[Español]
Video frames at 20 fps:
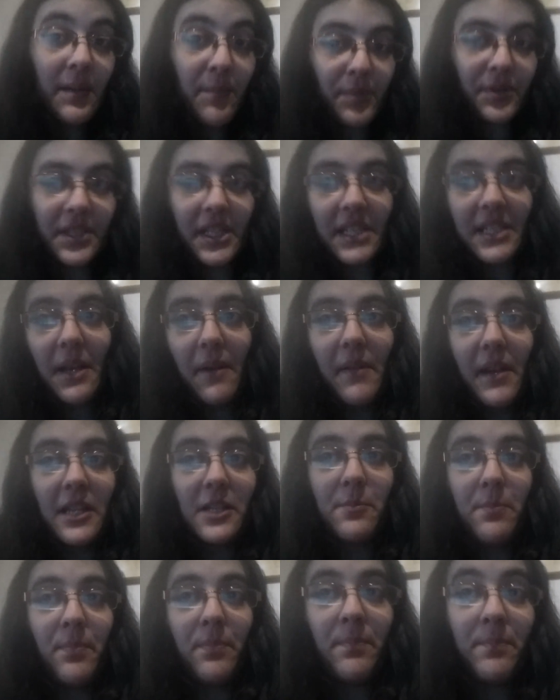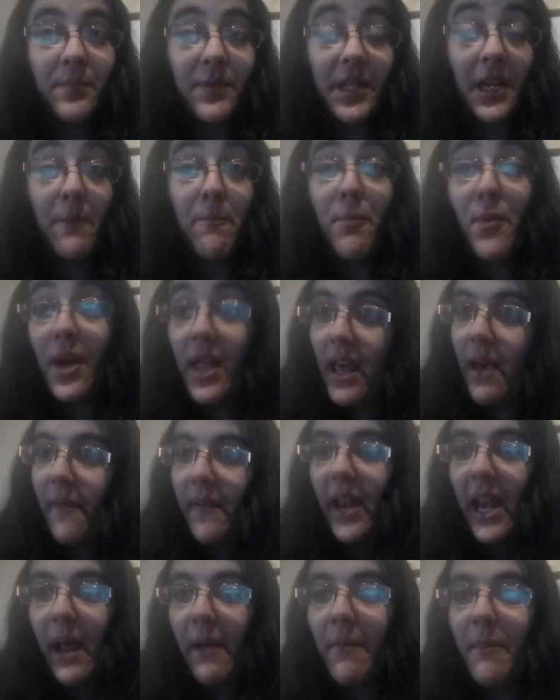pues ya sabéis, se pueda
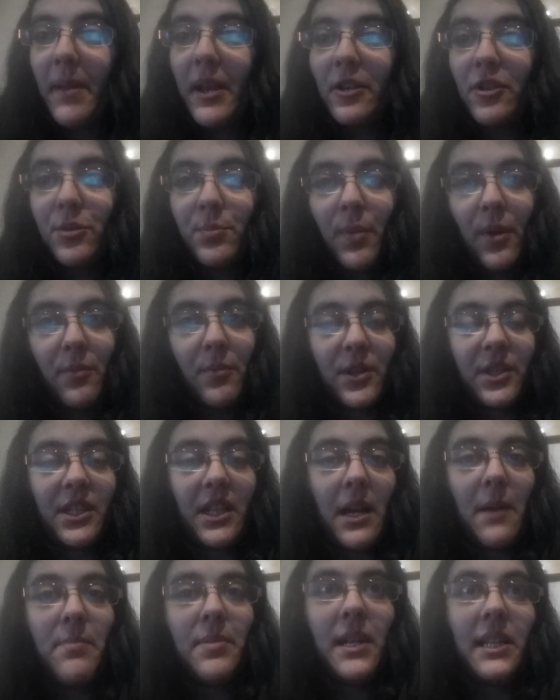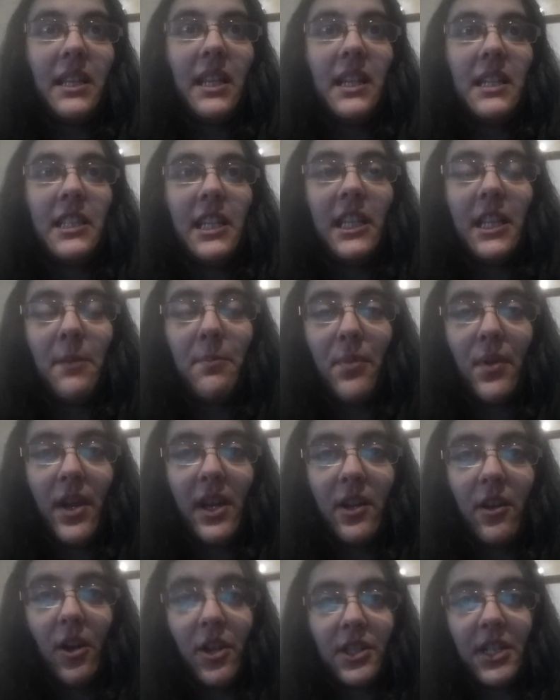ver al menos por vuestra parte y este tipo
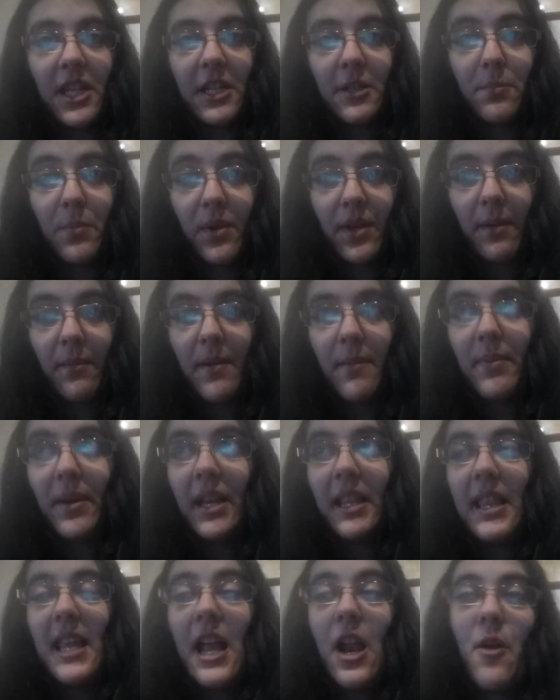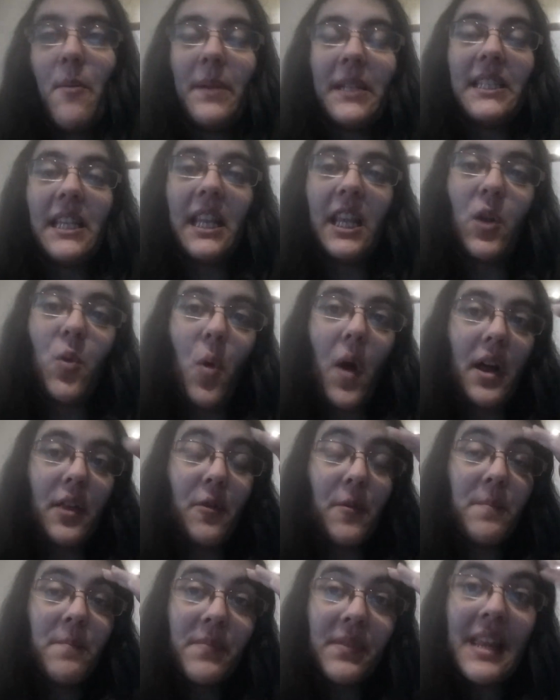de cosas porque me parecía lo más
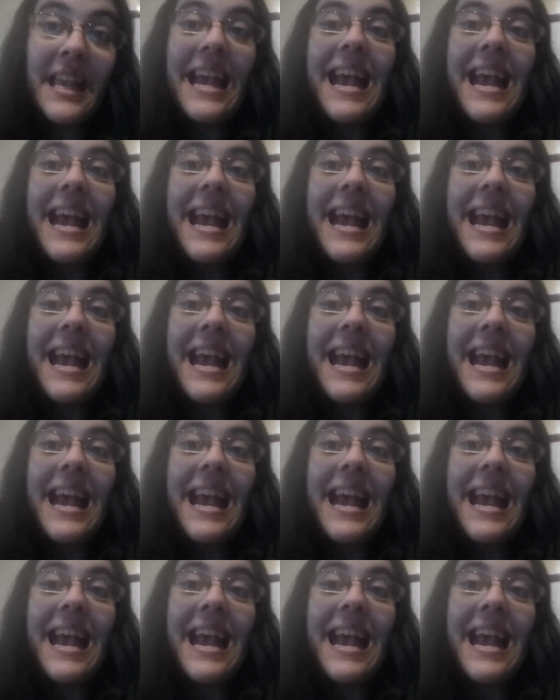adecuado.